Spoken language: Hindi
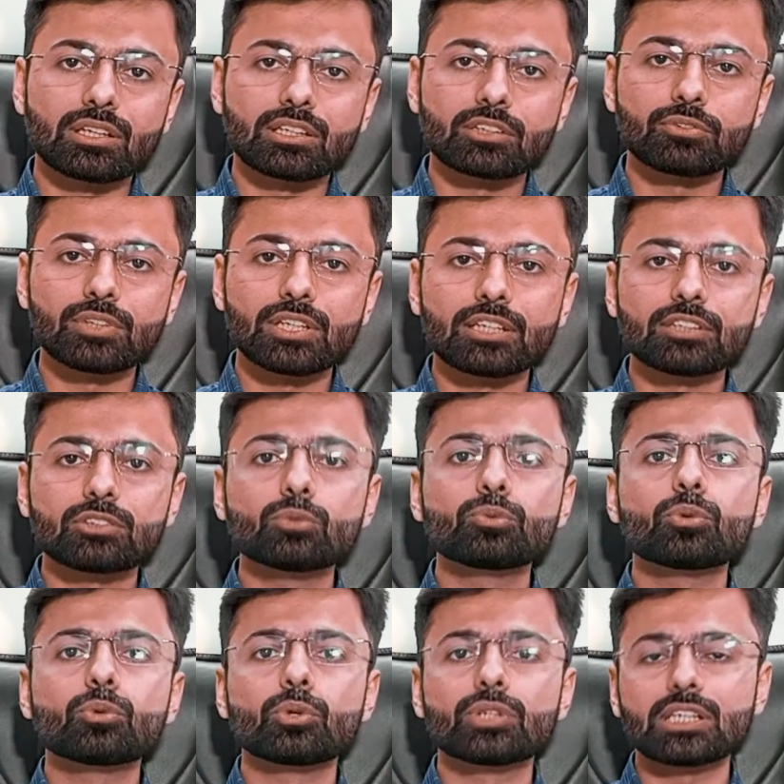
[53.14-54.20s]
इक्विलेंट टू
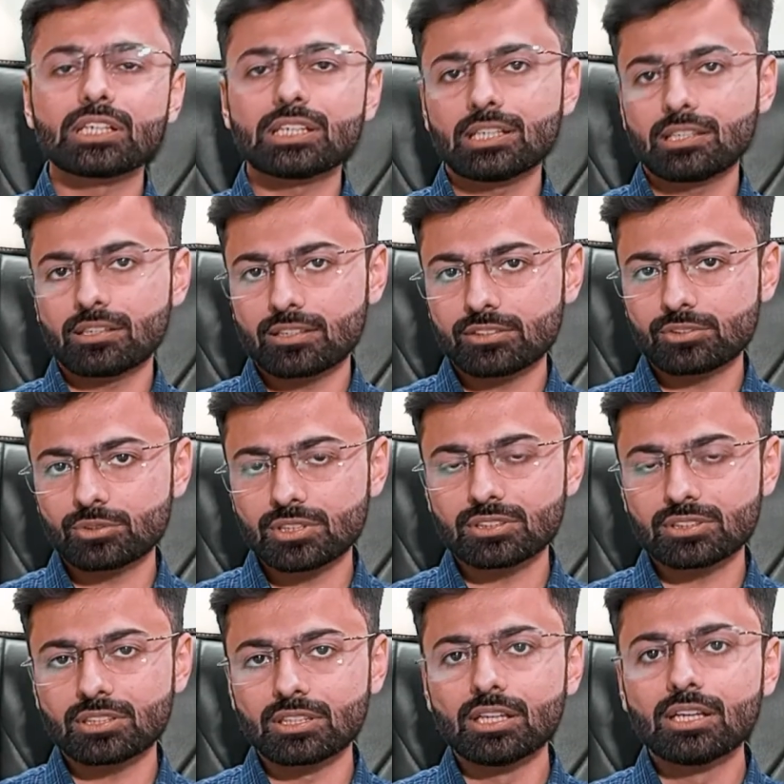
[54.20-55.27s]
फोर्टीन ईयर
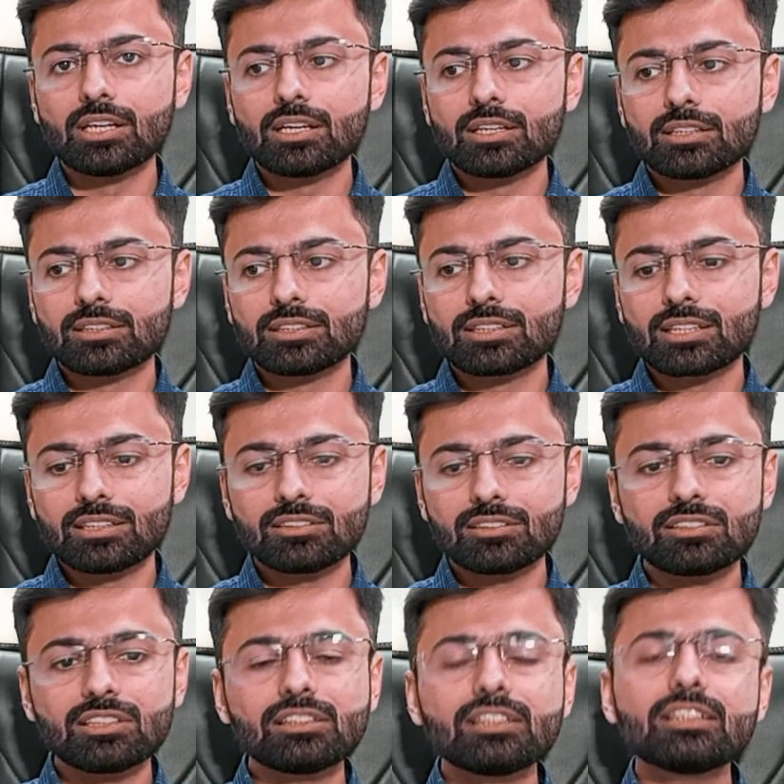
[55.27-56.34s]
एजुकेशन ठीक है इस
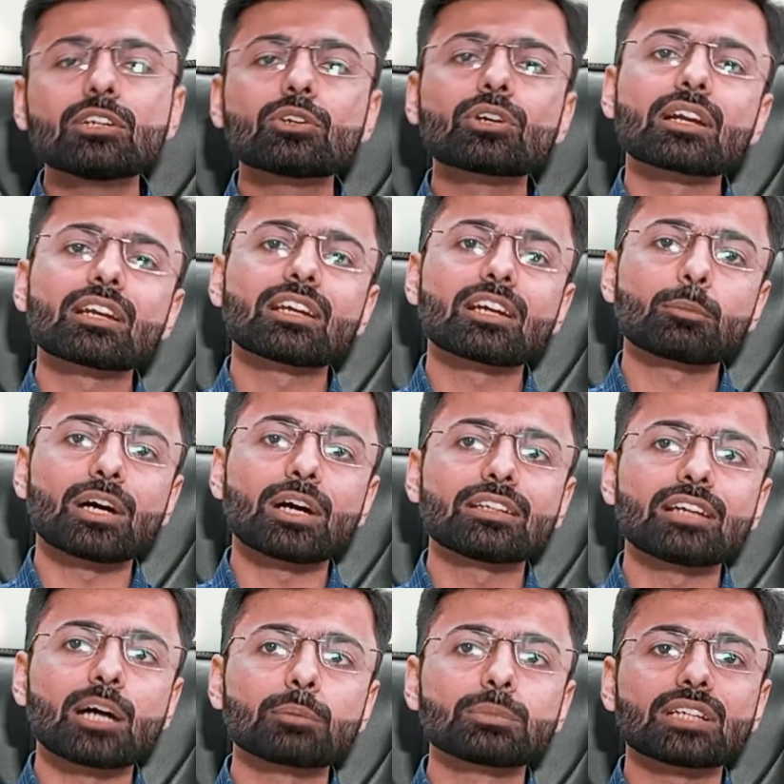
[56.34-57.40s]
डिग्री को करने के बाद
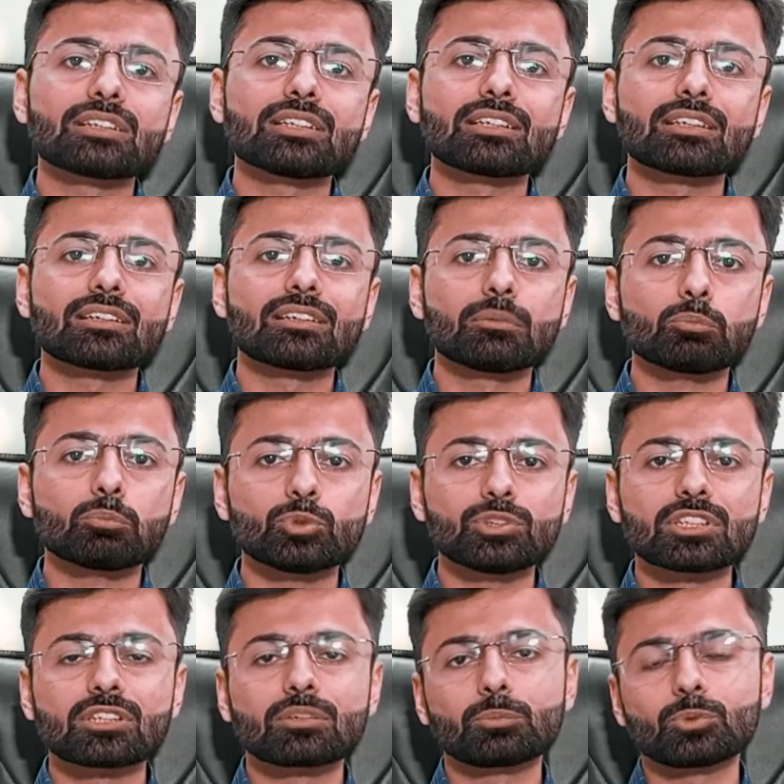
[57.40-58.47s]
आप चाहते हैं कि
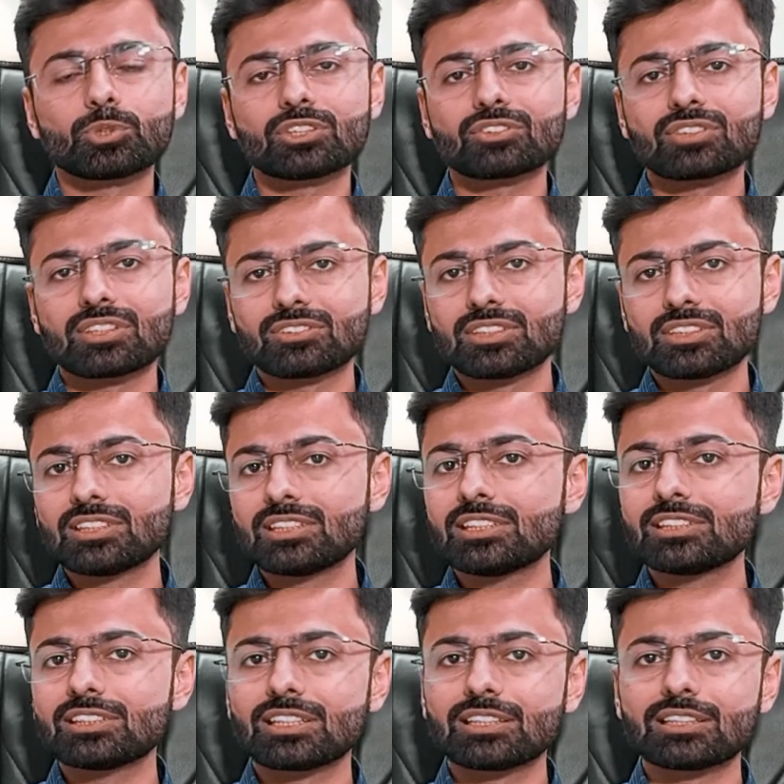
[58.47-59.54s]
मुझे कंप्यूटर साइंस की डिग्री
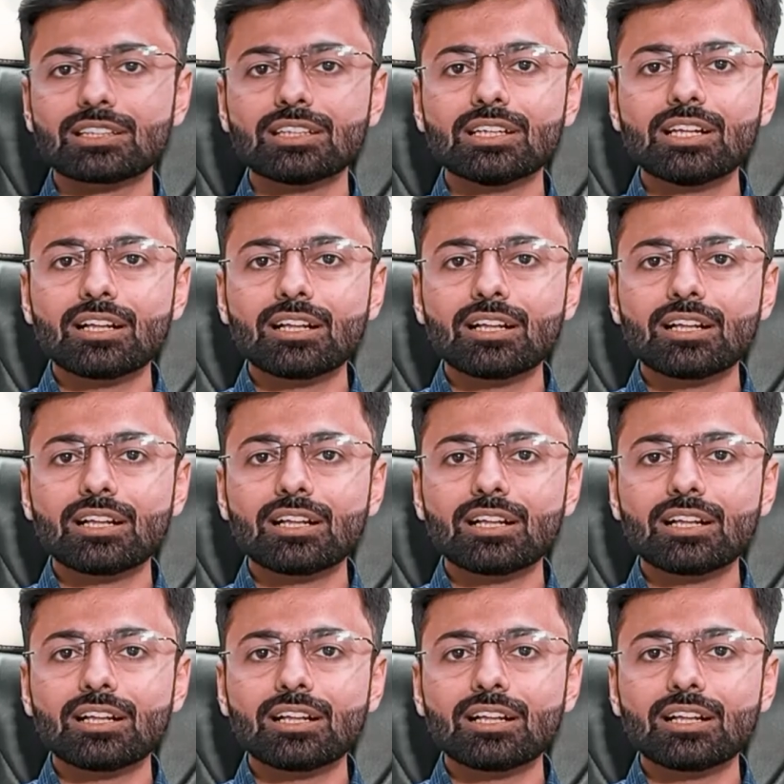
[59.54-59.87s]
चाहिए